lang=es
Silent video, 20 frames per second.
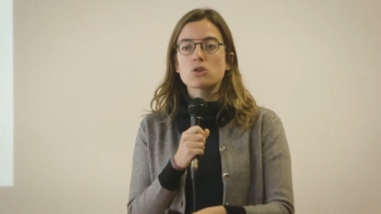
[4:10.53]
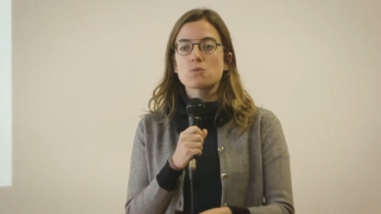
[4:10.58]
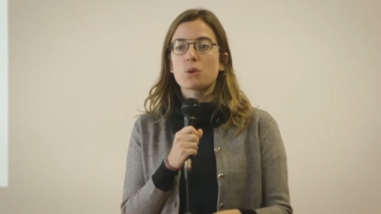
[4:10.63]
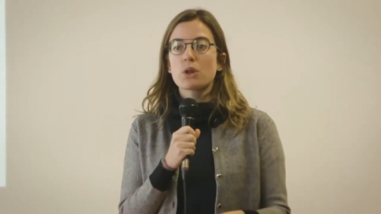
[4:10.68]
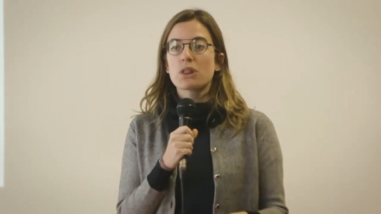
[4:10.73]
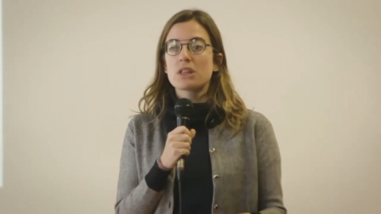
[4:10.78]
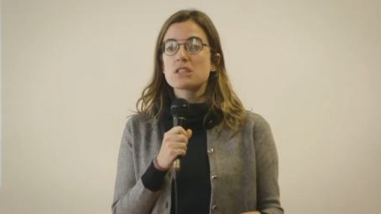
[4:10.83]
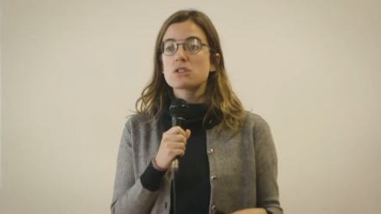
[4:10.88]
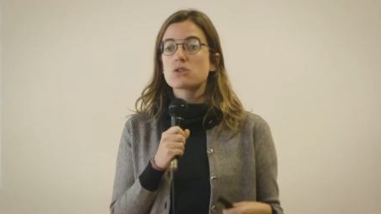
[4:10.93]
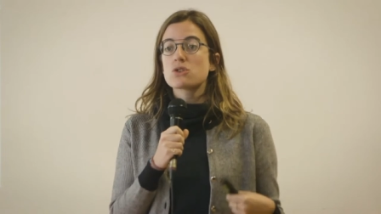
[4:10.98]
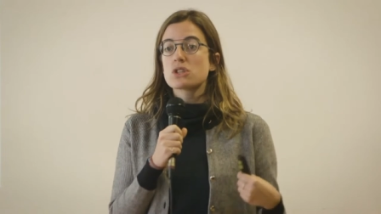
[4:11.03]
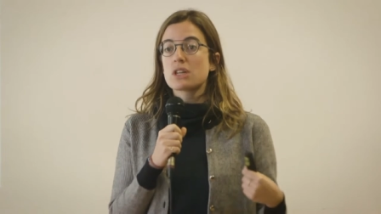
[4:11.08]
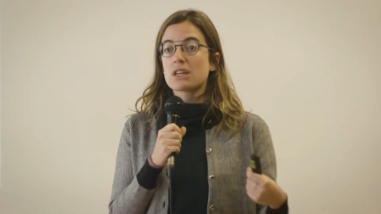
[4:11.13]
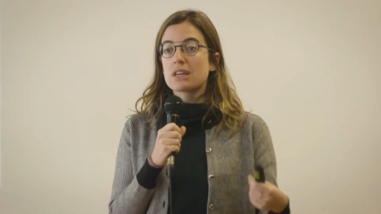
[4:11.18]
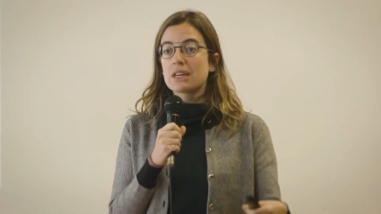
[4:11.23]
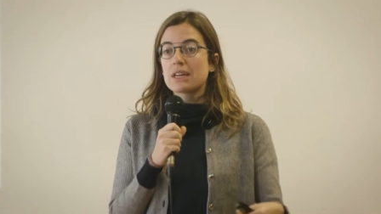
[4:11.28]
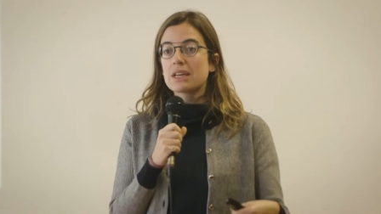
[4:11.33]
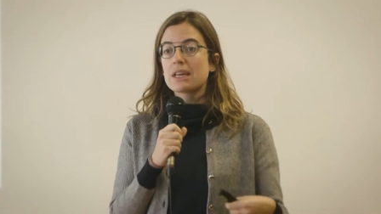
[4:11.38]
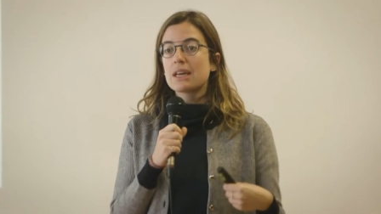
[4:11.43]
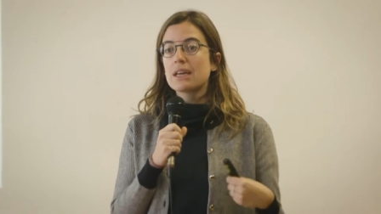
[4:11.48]
los procesos
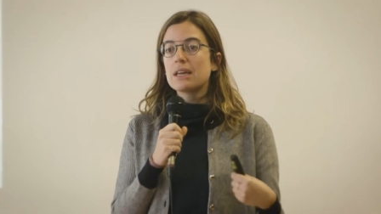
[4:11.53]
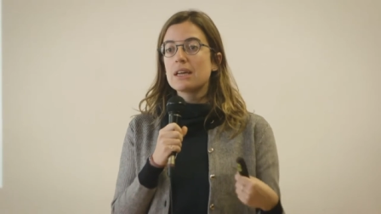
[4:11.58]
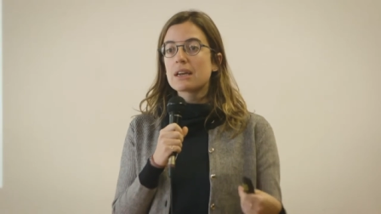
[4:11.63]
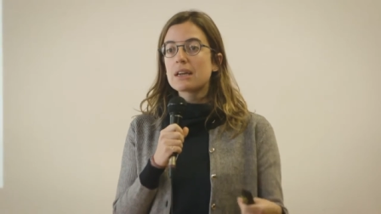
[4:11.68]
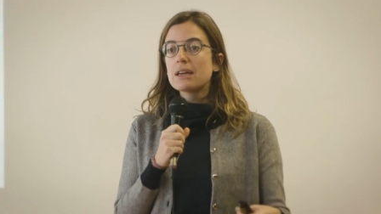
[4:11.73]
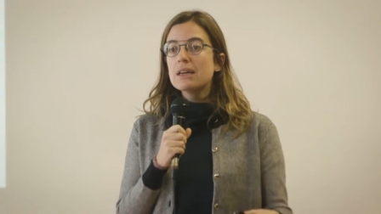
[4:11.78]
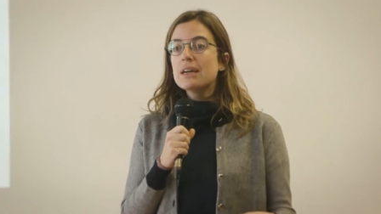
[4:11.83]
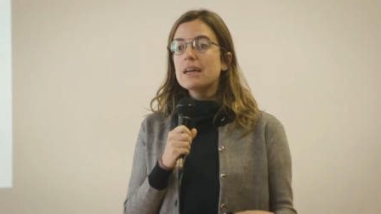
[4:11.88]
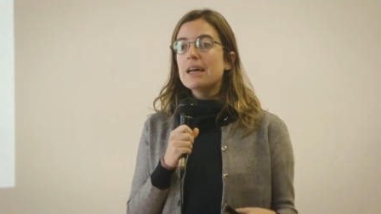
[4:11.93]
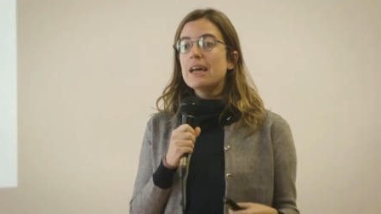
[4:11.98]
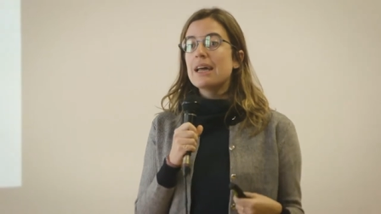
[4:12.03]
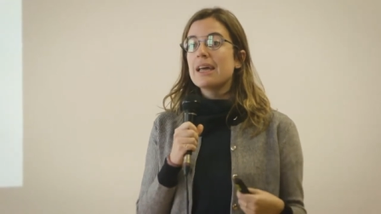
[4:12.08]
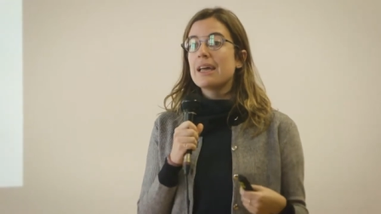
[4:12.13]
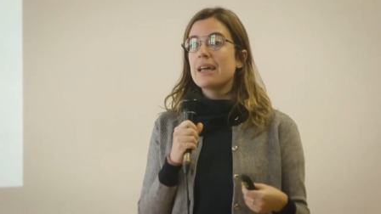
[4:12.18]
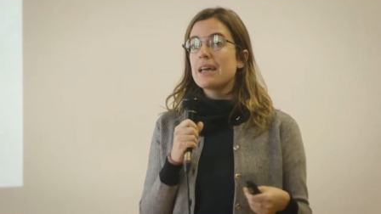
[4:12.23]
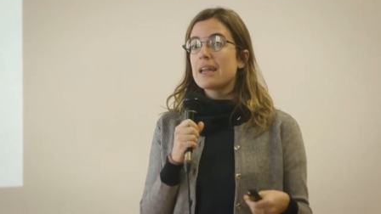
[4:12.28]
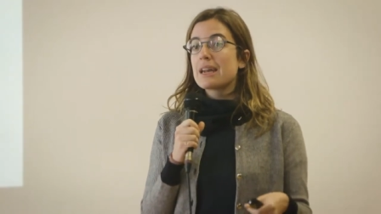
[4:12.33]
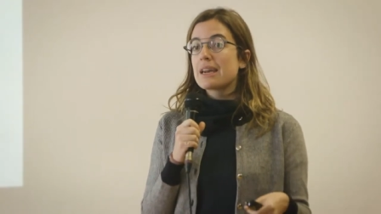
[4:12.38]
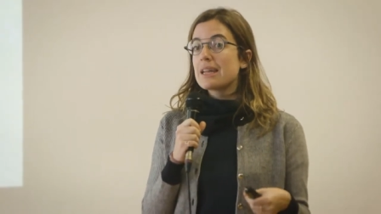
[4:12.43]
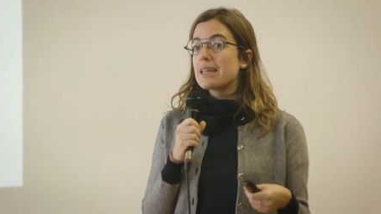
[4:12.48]
tienen que ir
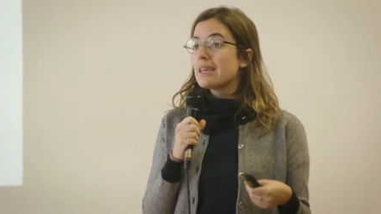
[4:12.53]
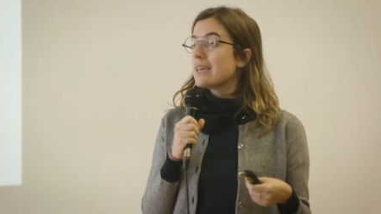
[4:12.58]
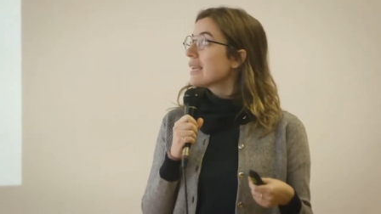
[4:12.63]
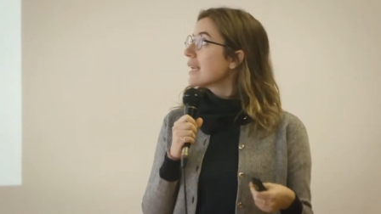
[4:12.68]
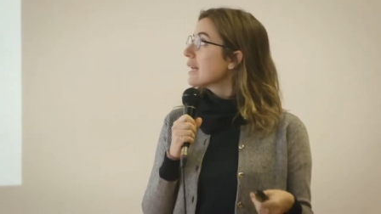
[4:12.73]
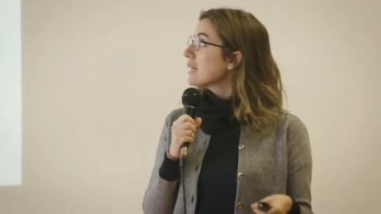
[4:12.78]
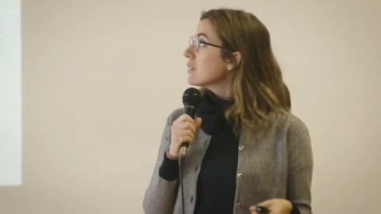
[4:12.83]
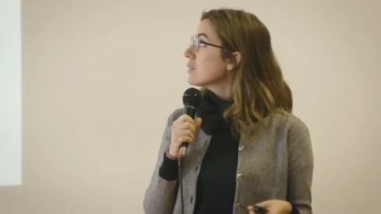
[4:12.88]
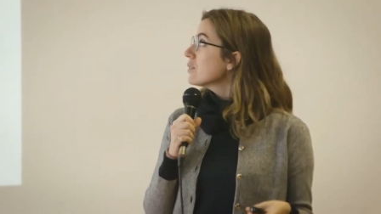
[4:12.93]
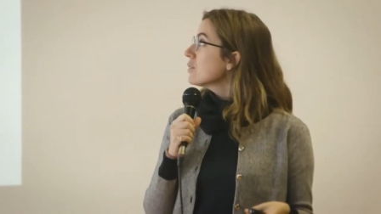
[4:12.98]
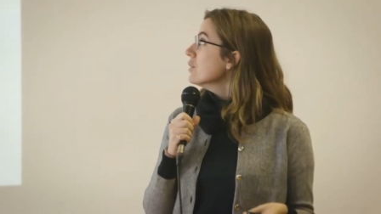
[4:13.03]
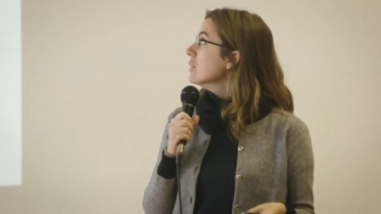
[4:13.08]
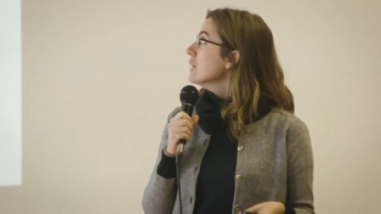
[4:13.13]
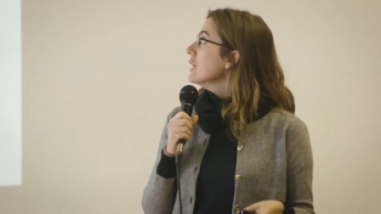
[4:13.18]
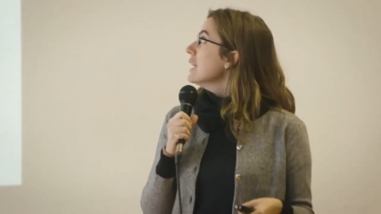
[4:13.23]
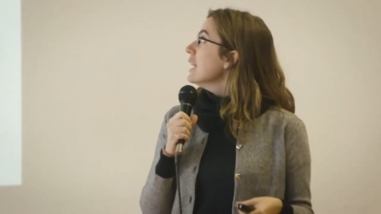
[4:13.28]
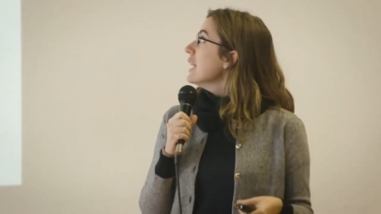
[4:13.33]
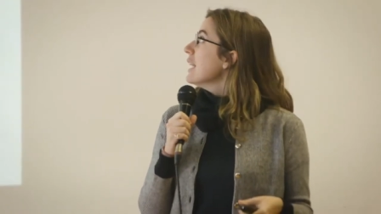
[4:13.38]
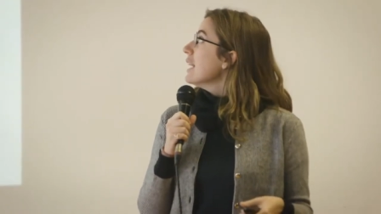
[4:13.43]
eh, rellenando